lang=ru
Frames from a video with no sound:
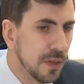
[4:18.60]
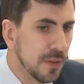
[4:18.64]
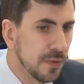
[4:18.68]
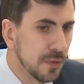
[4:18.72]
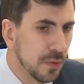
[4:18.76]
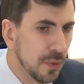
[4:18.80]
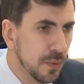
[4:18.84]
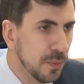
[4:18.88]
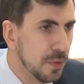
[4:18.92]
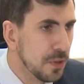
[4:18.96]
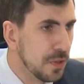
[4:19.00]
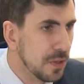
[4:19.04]
в
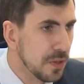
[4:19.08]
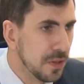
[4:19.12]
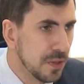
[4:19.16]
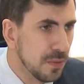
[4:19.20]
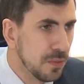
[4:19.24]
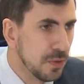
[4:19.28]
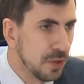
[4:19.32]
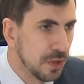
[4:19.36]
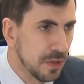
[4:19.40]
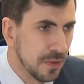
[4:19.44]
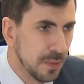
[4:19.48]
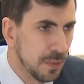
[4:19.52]
автобусе,
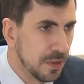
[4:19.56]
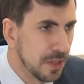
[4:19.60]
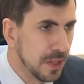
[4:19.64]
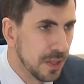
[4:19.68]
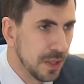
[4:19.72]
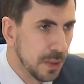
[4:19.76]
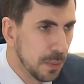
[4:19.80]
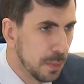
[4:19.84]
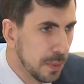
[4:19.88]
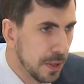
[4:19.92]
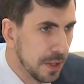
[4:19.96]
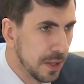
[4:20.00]
размещена в
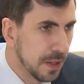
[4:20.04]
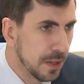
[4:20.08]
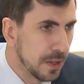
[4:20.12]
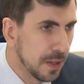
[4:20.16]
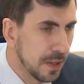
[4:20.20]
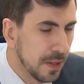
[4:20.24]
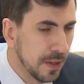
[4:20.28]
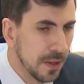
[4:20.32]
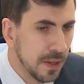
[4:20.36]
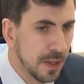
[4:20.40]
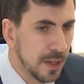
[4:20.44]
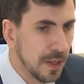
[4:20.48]
обязательном
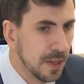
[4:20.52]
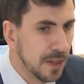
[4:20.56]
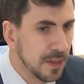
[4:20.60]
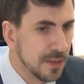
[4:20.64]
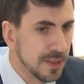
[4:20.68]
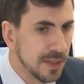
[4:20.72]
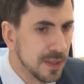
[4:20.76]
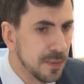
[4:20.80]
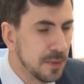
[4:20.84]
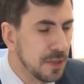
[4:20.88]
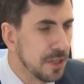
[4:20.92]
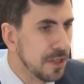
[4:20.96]
порядке,
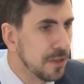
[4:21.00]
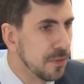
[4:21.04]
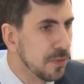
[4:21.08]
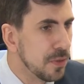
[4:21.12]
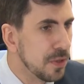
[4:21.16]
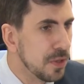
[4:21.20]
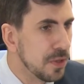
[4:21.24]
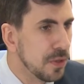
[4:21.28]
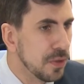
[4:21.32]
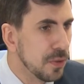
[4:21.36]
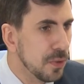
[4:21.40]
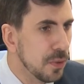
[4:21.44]
в
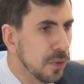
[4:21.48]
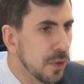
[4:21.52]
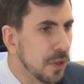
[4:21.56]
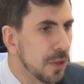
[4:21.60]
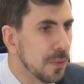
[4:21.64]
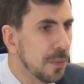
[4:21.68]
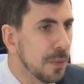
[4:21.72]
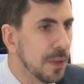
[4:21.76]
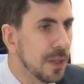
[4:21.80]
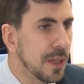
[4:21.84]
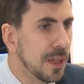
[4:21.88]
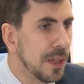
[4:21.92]
зависимости
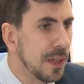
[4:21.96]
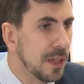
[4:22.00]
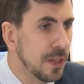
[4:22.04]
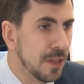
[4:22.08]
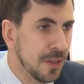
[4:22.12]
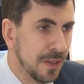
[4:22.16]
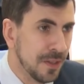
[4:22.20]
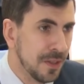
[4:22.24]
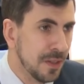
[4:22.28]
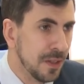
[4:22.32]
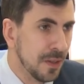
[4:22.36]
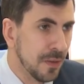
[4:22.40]
от
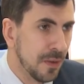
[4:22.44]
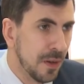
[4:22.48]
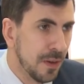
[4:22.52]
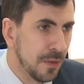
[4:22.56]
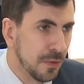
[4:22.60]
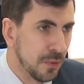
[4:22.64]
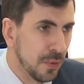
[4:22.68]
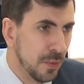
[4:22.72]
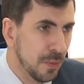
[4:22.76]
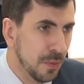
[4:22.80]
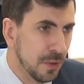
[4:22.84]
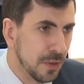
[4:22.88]
принадлежности этого
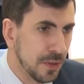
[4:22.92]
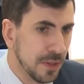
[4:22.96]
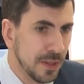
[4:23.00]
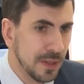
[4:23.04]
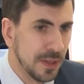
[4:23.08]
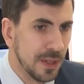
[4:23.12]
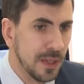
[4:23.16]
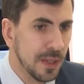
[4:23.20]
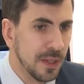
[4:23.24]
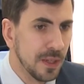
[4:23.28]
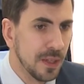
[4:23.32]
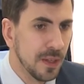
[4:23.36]
автобуса.
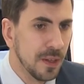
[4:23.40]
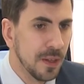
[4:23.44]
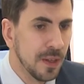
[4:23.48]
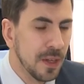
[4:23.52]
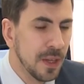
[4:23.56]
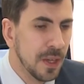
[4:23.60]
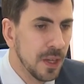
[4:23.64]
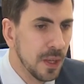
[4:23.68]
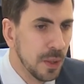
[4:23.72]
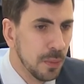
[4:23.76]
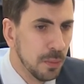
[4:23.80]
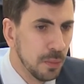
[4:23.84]
Если это
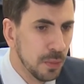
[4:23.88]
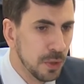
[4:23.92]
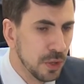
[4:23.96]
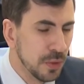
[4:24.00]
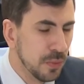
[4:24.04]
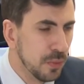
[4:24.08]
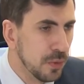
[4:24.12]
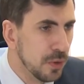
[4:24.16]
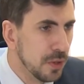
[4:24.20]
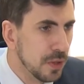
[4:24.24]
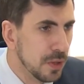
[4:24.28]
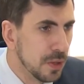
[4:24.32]

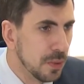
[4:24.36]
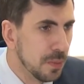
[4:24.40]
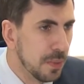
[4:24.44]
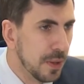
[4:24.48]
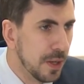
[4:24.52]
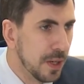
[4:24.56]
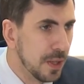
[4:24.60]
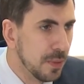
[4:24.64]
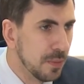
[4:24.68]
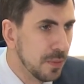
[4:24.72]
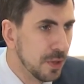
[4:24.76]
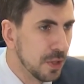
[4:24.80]

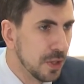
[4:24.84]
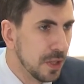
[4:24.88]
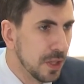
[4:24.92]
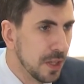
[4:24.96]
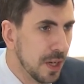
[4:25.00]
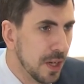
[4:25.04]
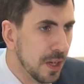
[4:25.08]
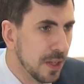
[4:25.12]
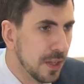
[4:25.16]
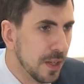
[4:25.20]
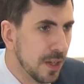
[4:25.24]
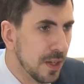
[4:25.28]
межмуниципальный,
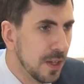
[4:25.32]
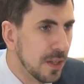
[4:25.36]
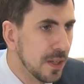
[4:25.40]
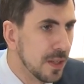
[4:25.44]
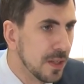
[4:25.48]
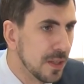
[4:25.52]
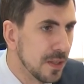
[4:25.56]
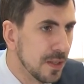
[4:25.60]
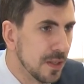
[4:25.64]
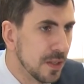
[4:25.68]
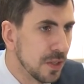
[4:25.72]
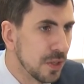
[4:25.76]
межрегиональный,
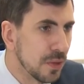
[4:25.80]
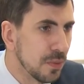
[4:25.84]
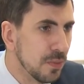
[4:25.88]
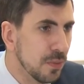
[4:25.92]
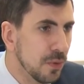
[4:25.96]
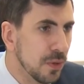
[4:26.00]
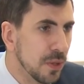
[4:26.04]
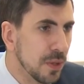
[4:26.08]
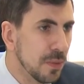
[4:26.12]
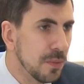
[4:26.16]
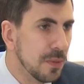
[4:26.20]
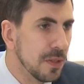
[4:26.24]
это значит
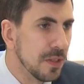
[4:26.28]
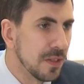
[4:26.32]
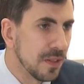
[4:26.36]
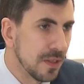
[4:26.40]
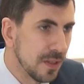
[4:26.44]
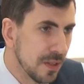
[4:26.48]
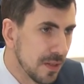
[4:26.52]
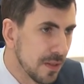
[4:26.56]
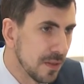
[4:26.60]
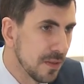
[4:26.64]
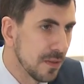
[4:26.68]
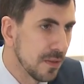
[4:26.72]
будет
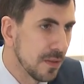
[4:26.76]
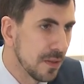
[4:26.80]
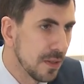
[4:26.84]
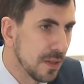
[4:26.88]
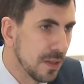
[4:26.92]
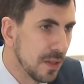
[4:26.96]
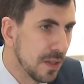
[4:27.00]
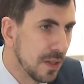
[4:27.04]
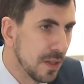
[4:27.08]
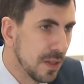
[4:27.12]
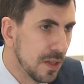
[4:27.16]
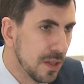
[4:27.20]
министерство
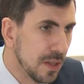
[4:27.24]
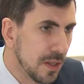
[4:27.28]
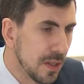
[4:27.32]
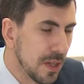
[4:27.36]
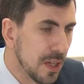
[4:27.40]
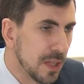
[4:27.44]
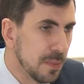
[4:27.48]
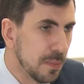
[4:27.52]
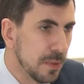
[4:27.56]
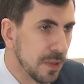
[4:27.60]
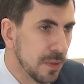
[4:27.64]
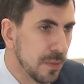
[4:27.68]

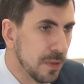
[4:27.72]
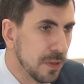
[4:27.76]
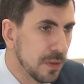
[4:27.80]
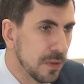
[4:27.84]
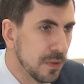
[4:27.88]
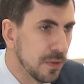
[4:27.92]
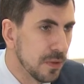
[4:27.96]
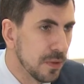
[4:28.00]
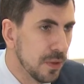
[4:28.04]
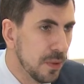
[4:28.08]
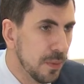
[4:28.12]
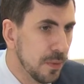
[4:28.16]
транспорта
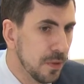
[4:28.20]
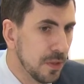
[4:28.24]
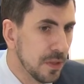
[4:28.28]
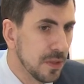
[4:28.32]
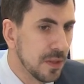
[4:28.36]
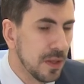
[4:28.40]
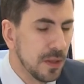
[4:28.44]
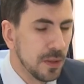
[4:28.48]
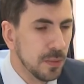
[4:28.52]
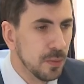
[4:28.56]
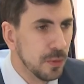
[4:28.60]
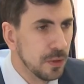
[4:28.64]
Московской области.
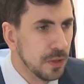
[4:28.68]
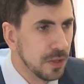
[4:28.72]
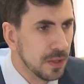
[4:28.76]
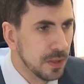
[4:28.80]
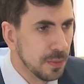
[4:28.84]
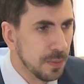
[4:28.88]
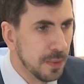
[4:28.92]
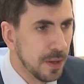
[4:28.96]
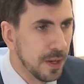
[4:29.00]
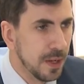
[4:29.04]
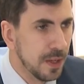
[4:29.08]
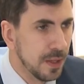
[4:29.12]
Если это
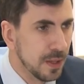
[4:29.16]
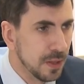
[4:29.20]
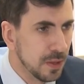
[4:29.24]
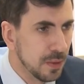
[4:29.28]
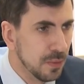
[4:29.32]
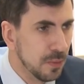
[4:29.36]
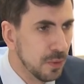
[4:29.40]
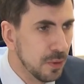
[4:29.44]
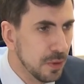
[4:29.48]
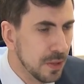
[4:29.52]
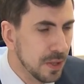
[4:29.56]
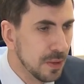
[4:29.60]
муниципальный,
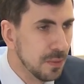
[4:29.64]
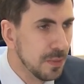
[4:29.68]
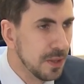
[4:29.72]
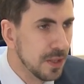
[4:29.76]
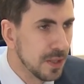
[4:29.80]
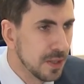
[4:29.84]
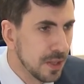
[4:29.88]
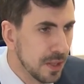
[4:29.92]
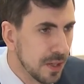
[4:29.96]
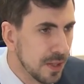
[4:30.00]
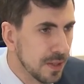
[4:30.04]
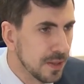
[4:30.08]
это будет
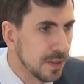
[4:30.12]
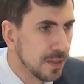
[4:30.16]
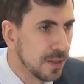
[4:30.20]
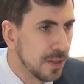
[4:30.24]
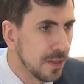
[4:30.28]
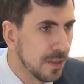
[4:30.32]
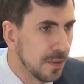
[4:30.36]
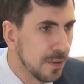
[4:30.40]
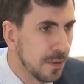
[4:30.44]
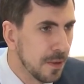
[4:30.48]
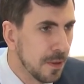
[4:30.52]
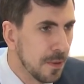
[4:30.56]

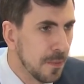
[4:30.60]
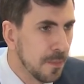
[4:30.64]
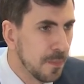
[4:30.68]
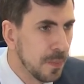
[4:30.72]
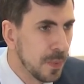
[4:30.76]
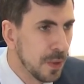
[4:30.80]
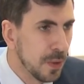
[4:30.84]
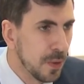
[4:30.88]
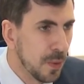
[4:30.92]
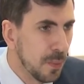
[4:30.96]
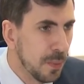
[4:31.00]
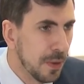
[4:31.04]
администрация,
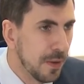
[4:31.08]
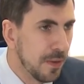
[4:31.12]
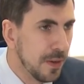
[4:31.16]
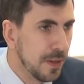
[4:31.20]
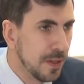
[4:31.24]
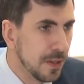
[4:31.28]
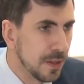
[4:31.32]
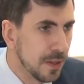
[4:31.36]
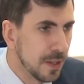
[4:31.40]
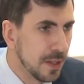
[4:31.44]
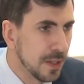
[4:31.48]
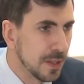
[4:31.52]

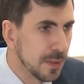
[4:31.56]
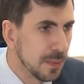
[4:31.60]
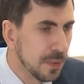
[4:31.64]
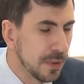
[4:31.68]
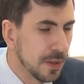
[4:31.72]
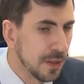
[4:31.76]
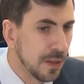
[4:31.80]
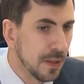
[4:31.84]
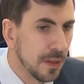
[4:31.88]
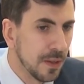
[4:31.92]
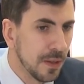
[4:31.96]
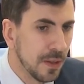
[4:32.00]
управления
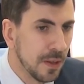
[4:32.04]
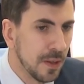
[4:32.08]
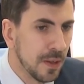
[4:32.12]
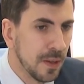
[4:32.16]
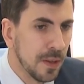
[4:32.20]
транспорта.